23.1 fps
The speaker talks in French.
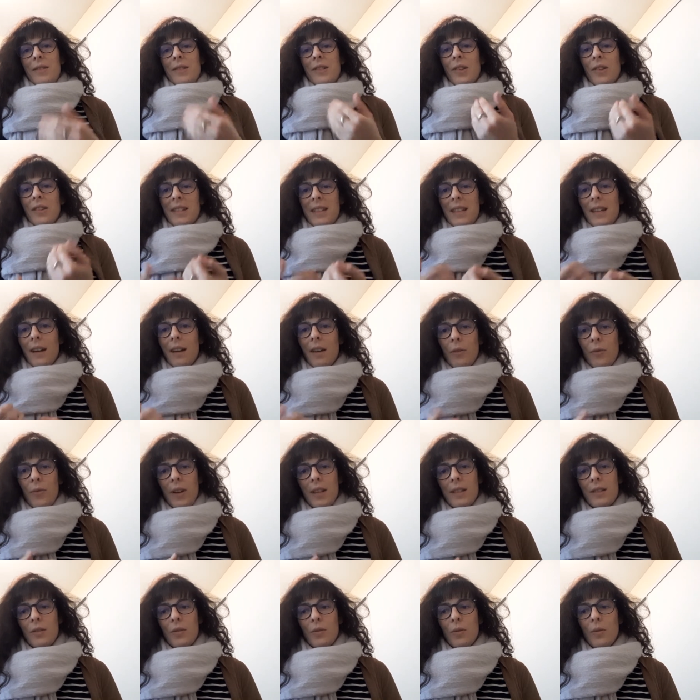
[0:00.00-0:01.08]
sentir en
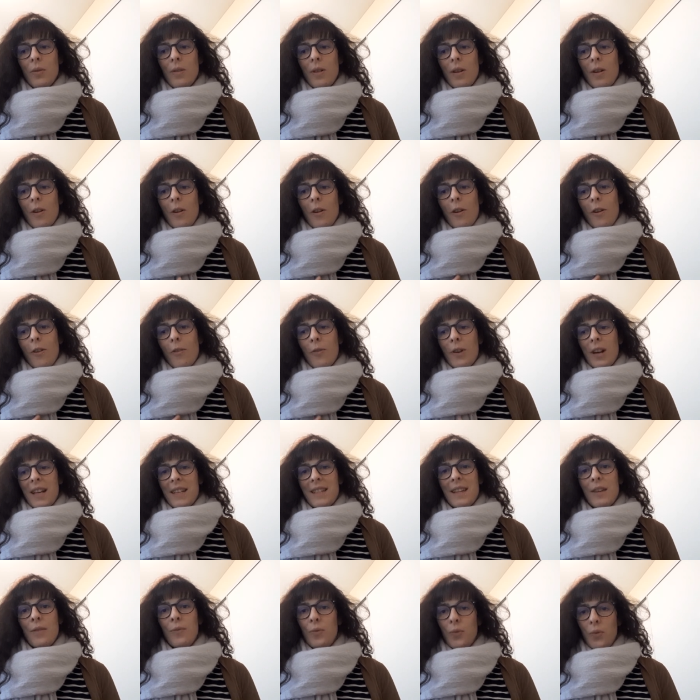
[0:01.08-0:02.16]
fait que euh, voilà
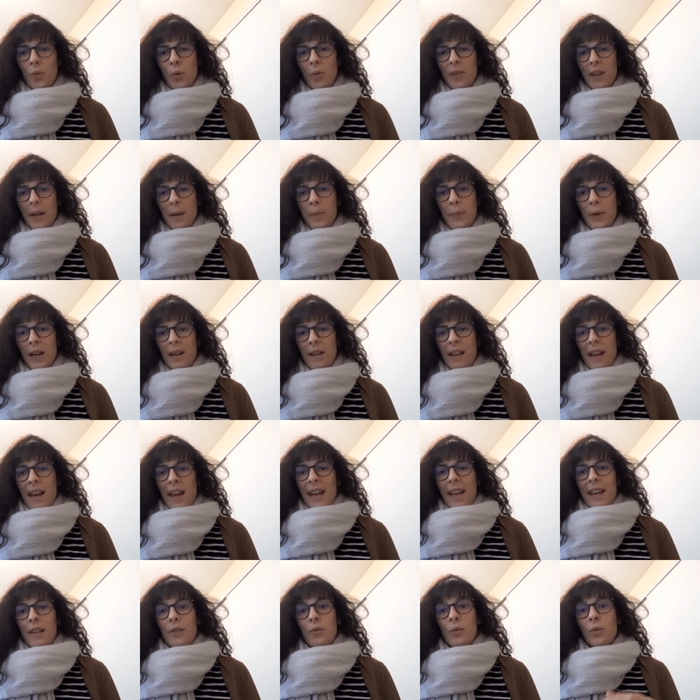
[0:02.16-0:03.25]
ça ne vous convient pas
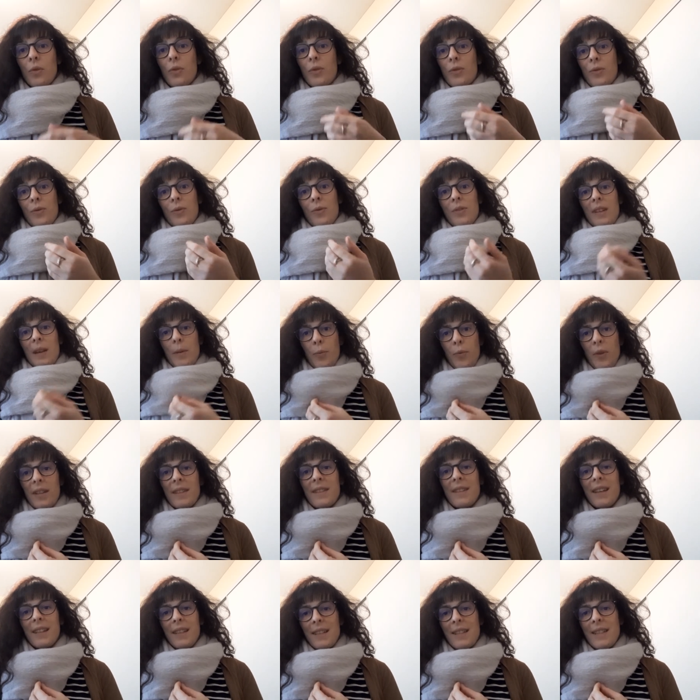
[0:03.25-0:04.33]
et donc ça peut
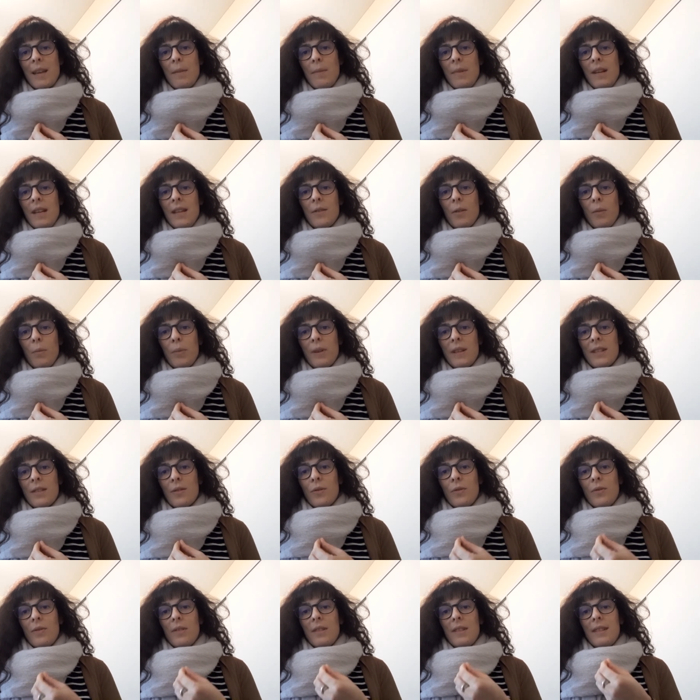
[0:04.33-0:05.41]
être très déstabilisant parce
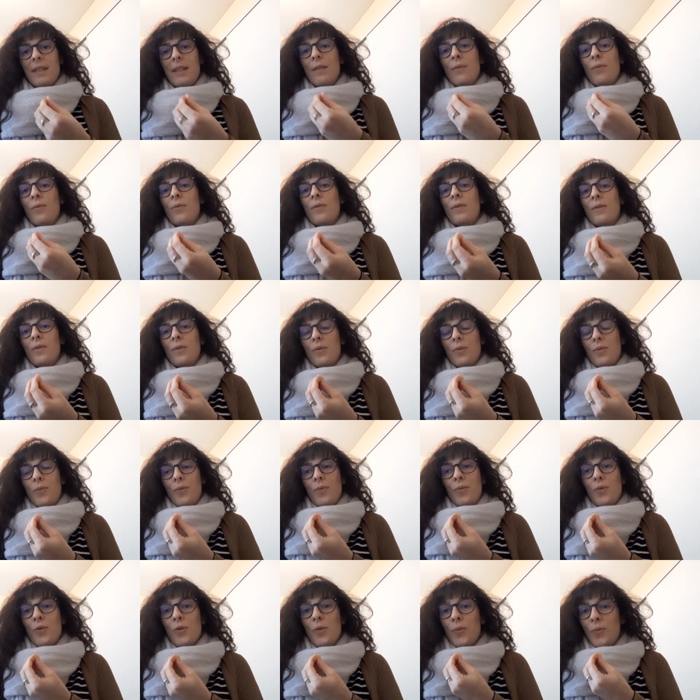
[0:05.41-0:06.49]
que si vous,
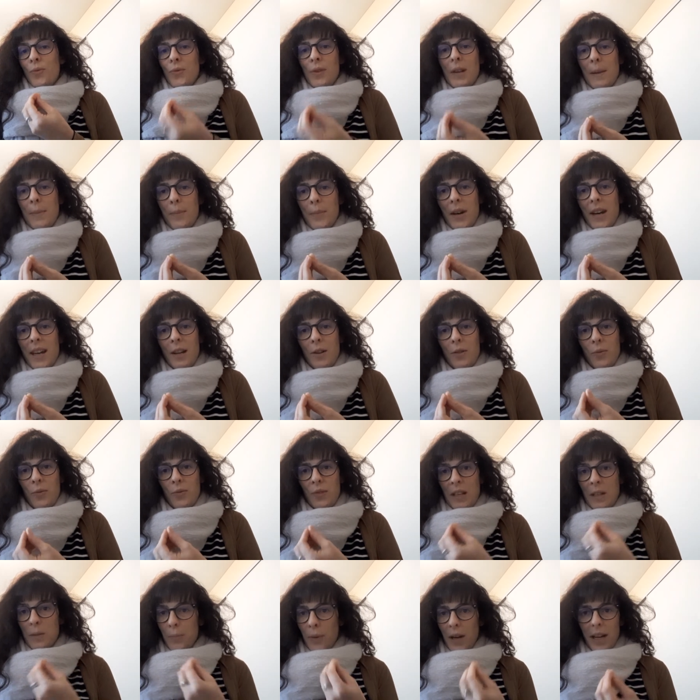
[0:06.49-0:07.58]
vous ne voulez pas et que vous
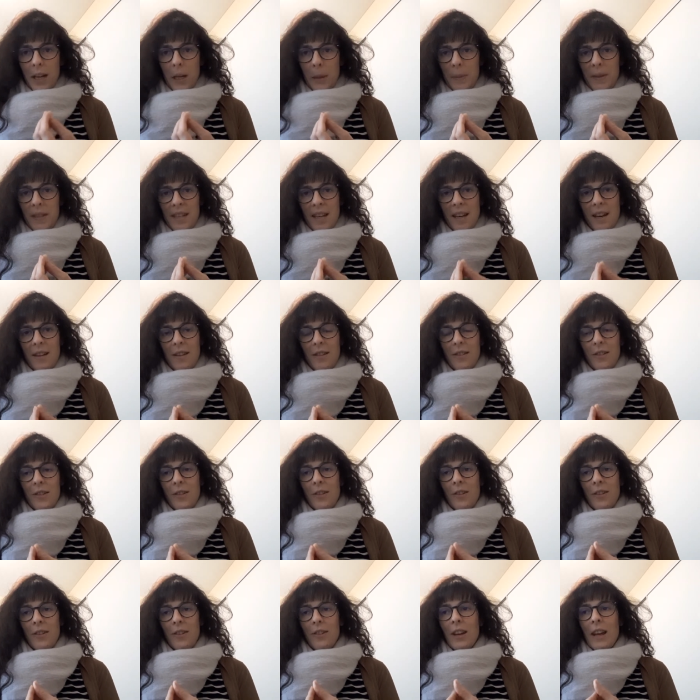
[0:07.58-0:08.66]
n'êtes pas comme ça
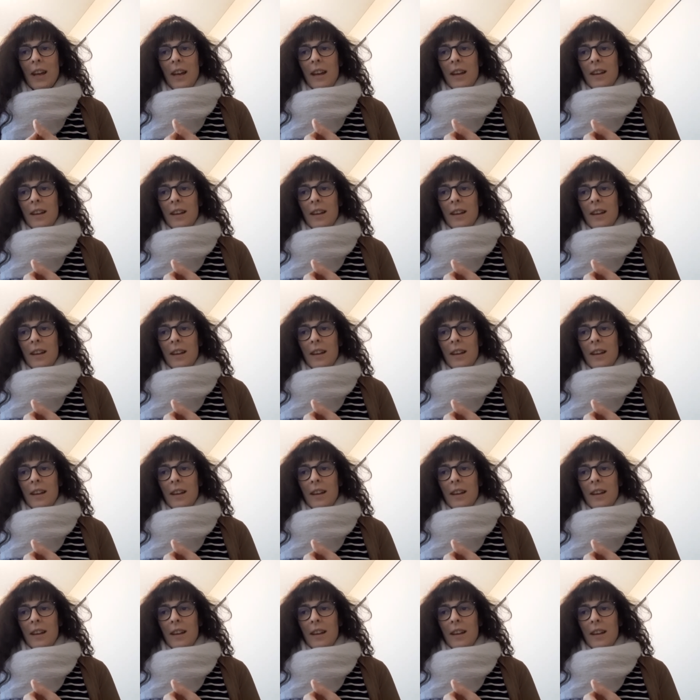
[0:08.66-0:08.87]
euh,